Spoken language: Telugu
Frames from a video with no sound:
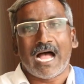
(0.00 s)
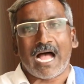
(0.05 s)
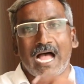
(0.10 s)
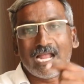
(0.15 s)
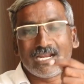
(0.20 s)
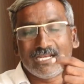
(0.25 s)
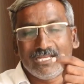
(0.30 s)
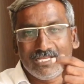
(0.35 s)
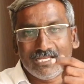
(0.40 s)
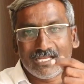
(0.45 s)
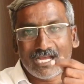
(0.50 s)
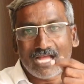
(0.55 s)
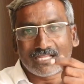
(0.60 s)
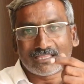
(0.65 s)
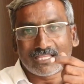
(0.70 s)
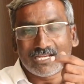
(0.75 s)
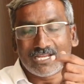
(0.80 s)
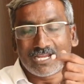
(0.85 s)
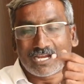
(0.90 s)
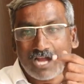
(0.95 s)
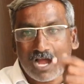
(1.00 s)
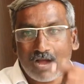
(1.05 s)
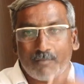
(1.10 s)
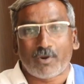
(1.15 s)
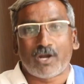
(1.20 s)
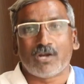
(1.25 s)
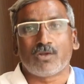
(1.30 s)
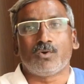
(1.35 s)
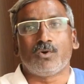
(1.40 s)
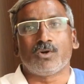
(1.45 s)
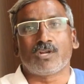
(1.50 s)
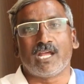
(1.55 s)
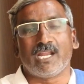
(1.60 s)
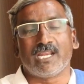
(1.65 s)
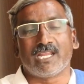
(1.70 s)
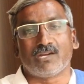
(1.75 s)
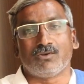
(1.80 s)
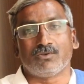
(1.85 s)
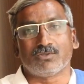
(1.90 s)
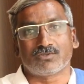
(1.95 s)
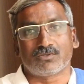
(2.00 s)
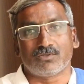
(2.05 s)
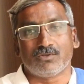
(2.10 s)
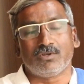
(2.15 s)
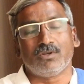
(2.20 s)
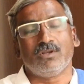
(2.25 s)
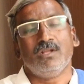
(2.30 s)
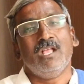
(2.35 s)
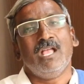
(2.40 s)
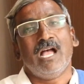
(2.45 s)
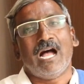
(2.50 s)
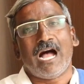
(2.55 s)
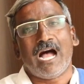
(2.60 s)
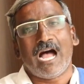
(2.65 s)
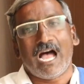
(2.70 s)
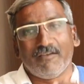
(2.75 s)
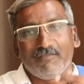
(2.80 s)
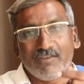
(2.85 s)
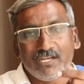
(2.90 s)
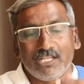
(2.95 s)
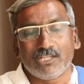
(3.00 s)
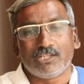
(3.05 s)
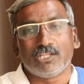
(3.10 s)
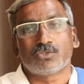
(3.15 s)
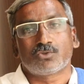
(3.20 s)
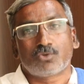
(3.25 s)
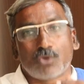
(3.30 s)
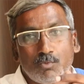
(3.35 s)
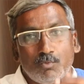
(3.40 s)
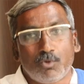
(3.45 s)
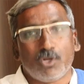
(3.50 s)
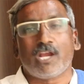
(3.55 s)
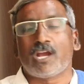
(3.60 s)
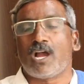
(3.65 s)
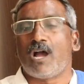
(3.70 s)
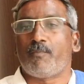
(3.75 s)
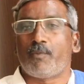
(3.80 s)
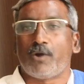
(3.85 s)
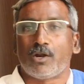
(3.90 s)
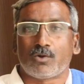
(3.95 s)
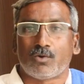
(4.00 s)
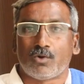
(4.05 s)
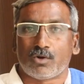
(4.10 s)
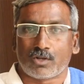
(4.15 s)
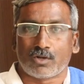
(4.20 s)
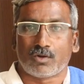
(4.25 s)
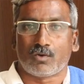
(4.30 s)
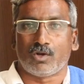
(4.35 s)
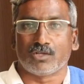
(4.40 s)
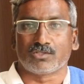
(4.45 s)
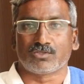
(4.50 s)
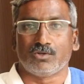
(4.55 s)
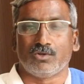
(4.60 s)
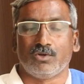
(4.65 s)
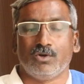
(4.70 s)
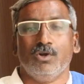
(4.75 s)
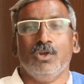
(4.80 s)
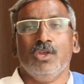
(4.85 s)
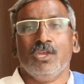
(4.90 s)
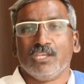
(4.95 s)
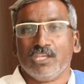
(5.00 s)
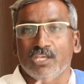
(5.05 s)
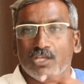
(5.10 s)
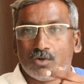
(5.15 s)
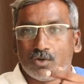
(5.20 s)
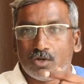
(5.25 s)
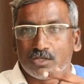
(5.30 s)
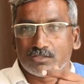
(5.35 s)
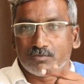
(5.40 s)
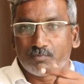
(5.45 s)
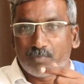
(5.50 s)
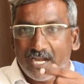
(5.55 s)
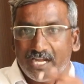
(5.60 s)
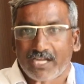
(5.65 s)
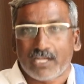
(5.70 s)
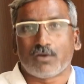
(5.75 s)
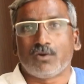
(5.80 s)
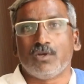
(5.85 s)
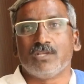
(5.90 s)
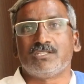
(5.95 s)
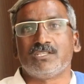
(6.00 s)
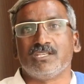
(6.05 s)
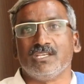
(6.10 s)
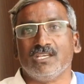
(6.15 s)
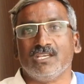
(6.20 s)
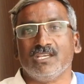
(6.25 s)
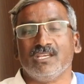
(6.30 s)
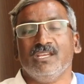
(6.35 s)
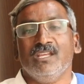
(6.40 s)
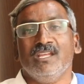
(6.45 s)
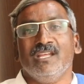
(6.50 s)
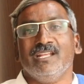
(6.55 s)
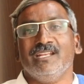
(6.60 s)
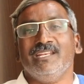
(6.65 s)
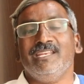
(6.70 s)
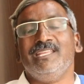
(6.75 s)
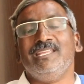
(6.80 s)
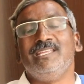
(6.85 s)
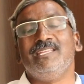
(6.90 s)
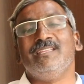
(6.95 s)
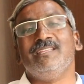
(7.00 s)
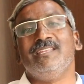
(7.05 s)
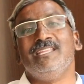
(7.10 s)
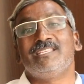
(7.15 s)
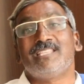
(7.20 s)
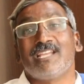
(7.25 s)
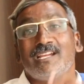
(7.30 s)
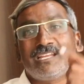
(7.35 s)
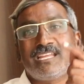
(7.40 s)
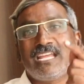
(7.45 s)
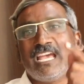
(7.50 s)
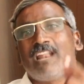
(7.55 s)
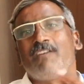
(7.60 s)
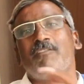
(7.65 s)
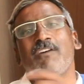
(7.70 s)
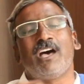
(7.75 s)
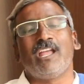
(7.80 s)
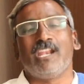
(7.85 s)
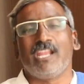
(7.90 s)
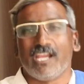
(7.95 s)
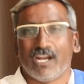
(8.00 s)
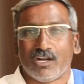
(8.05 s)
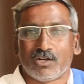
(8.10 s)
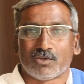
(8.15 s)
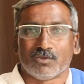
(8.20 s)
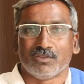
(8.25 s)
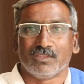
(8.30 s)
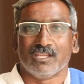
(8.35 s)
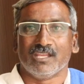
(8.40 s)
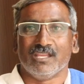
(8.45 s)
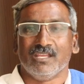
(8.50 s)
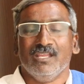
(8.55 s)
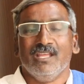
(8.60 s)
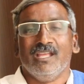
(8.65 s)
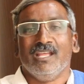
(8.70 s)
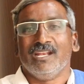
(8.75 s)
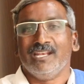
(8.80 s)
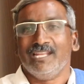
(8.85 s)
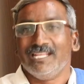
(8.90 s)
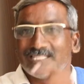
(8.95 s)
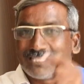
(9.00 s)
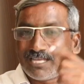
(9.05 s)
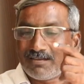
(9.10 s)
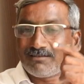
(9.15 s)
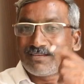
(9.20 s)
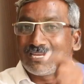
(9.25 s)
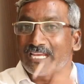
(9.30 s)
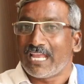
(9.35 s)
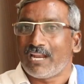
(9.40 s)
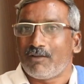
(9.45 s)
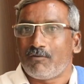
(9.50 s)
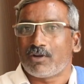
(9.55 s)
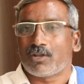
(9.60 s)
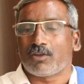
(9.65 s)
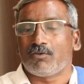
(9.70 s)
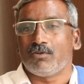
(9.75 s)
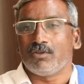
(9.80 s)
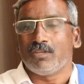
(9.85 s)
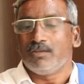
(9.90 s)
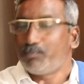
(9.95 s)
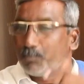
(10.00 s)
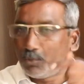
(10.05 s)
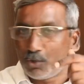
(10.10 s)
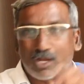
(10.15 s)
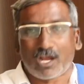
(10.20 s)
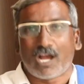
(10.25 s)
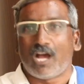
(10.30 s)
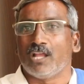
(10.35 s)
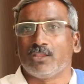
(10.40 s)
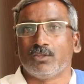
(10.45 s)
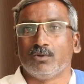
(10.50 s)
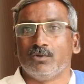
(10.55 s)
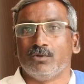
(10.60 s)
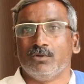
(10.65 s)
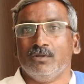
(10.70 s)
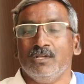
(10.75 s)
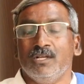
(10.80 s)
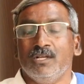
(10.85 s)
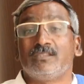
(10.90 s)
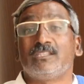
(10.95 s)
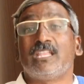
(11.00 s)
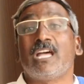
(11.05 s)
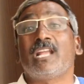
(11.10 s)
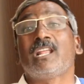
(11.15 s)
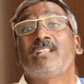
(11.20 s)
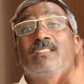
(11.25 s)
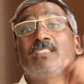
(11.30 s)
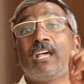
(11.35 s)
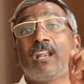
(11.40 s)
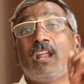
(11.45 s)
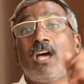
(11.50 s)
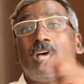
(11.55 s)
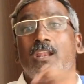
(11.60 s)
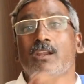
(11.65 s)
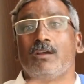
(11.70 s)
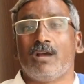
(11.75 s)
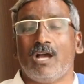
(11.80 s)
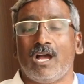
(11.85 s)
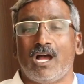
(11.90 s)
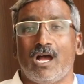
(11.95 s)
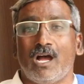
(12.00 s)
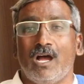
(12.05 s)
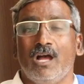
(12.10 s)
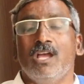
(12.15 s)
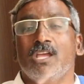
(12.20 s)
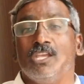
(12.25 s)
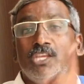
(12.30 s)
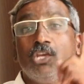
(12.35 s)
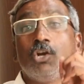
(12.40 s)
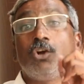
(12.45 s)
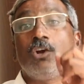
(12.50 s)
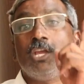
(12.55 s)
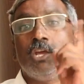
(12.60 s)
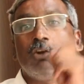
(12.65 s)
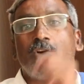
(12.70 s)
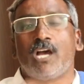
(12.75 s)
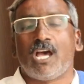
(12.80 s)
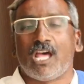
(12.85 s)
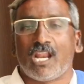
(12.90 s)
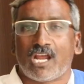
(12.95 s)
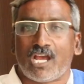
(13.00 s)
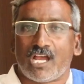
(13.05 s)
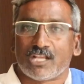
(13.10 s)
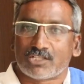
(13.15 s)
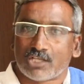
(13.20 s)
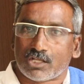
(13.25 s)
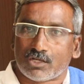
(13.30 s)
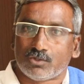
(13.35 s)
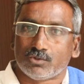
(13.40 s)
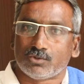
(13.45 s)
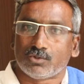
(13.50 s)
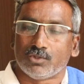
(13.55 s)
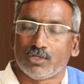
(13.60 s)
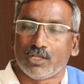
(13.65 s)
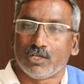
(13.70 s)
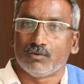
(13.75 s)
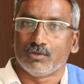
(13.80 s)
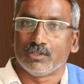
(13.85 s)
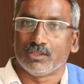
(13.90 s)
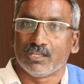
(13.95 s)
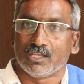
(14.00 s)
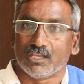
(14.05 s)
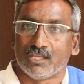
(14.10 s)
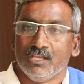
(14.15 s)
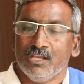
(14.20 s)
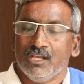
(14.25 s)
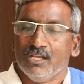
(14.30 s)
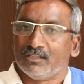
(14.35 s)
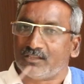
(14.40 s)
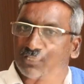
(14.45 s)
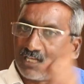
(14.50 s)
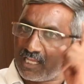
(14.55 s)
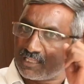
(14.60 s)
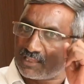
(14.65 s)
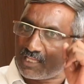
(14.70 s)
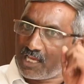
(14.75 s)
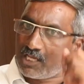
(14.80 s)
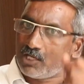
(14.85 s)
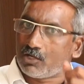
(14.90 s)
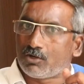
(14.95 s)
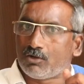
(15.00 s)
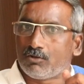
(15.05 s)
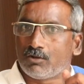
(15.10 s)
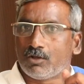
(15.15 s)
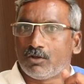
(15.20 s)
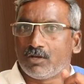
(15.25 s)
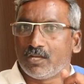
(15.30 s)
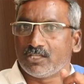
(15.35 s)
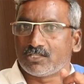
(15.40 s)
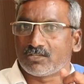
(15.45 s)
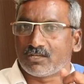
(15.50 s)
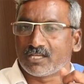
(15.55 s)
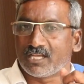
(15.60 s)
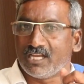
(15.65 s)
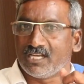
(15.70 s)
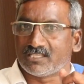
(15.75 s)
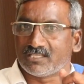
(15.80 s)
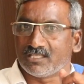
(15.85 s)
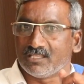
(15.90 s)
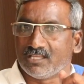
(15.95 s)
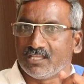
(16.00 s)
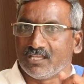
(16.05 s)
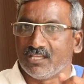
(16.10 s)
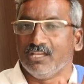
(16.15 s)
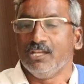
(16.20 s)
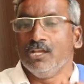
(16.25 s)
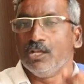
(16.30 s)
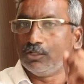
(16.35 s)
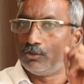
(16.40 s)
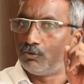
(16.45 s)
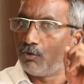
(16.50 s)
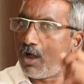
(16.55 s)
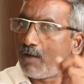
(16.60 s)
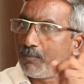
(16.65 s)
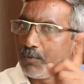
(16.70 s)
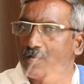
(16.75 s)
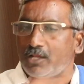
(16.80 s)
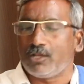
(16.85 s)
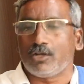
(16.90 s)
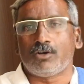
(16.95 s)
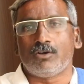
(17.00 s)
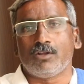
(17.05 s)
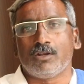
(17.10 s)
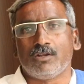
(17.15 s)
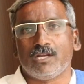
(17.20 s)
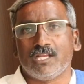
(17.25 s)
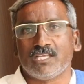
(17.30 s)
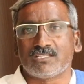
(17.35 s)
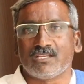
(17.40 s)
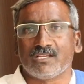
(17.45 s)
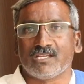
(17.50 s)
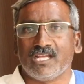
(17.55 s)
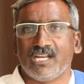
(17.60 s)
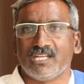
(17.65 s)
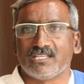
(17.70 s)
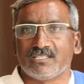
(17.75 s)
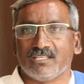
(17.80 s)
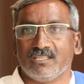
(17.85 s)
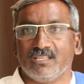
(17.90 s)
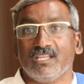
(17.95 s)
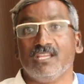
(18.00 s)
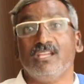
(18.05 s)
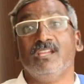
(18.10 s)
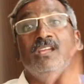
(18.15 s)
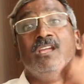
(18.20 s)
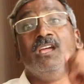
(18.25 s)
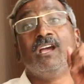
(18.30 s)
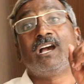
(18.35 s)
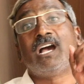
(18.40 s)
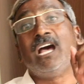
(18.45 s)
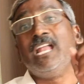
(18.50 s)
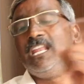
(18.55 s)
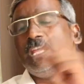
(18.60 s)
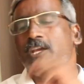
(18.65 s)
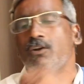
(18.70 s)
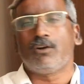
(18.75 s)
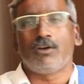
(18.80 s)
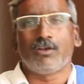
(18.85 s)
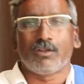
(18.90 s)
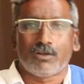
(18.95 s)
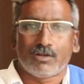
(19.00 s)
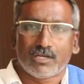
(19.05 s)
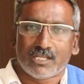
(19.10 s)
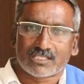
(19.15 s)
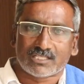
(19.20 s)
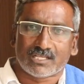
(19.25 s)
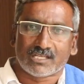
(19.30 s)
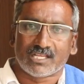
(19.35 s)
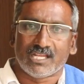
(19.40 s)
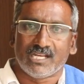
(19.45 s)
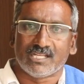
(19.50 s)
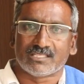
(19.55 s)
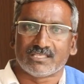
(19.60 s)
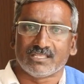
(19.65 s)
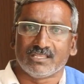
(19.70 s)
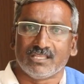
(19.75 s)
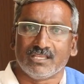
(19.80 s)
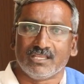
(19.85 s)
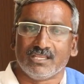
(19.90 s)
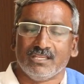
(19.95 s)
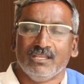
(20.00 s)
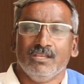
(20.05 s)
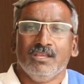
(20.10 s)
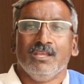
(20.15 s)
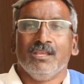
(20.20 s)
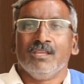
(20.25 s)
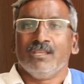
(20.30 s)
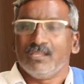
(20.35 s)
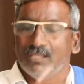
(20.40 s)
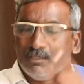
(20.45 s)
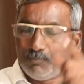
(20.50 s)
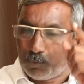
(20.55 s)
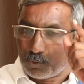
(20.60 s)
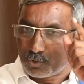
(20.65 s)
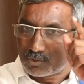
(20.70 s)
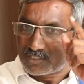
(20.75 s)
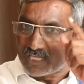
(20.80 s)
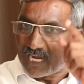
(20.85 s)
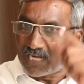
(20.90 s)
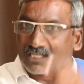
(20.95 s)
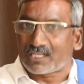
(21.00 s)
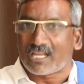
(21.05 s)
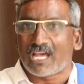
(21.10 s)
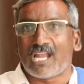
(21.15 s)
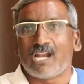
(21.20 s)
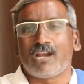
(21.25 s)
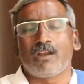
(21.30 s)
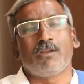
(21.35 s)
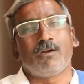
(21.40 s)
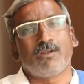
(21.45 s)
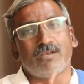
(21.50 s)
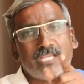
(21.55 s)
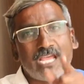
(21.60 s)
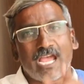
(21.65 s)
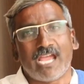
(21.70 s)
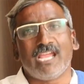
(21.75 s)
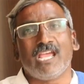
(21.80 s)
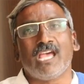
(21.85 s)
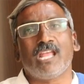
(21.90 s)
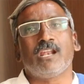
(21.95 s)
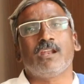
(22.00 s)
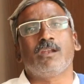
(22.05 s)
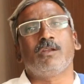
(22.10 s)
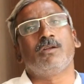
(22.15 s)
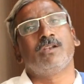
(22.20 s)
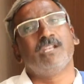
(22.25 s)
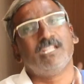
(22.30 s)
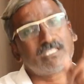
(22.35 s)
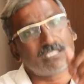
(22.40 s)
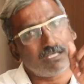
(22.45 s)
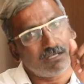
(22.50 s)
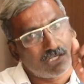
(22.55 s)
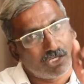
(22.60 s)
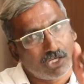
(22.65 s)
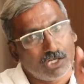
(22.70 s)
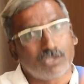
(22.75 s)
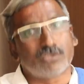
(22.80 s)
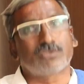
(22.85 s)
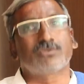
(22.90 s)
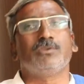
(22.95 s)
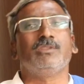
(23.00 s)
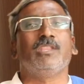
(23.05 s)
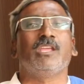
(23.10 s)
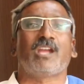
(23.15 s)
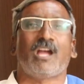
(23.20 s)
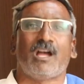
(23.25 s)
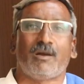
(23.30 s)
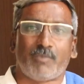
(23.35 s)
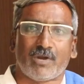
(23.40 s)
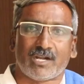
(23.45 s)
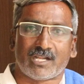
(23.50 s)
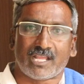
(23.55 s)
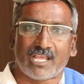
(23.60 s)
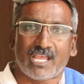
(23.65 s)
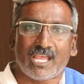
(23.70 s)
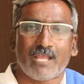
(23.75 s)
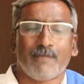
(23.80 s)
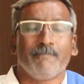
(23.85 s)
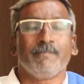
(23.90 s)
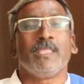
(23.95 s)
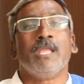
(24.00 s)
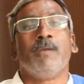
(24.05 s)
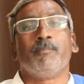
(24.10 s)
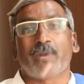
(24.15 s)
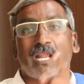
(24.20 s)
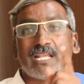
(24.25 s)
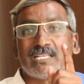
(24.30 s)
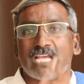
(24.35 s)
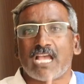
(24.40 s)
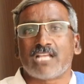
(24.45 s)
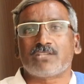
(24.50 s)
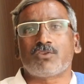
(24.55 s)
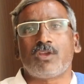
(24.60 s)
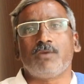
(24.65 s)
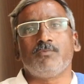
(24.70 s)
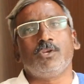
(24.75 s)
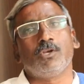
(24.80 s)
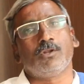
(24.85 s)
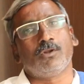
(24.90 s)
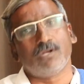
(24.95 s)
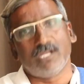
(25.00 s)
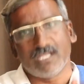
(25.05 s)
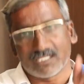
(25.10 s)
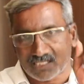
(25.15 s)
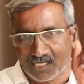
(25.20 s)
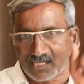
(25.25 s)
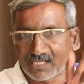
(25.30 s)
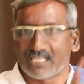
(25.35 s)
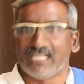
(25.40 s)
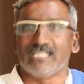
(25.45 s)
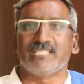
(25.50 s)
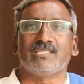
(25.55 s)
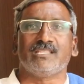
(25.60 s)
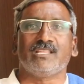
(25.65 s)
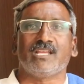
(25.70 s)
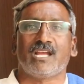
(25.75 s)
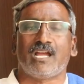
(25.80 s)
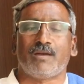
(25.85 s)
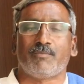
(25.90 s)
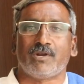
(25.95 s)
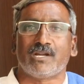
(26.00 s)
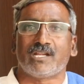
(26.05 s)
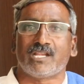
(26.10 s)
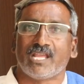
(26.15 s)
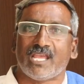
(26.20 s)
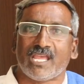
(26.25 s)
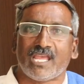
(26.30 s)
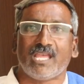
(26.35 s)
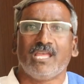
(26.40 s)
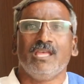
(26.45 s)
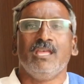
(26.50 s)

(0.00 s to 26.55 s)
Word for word: ఆ నీ అతన్ని కాపాడుకోవటానికి కోసం ఆ అవినీతి సొమ్ముని కాపాడుకోవటం కోసం ఈరోజు బయటకు వచ్చి నీ నిజం గెలవాలి అంటుంది నిజం గెలవటం ఇప్పుడు కాదు తరతరాలుగా యుగ యుగాలుగా జరుగుతూనే ఉంది త్రేతాయుగంలో నిజం గెలిచింది ద్వాపర యుగంలో నిజం గెలిచింది కలియుగంలో నిజం గెలిచింది ఇప్పుడు చట్టాలలో న్యాయాలలో నిజం గెలుస్తుంది కాబట్టే ప్రజాస్వామ్యంలో నిజం గెలిచింది కాబట్టే